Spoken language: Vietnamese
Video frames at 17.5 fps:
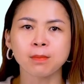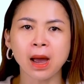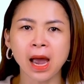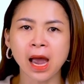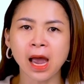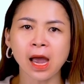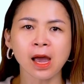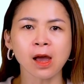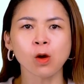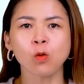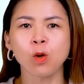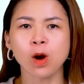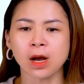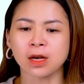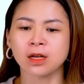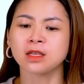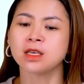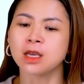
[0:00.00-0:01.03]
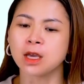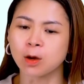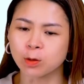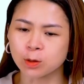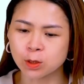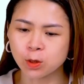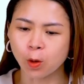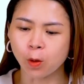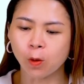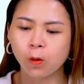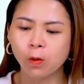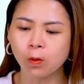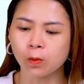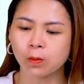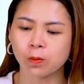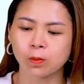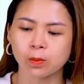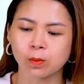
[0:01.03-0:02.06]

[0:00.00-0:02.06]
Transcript: ba hoặc nhiều số.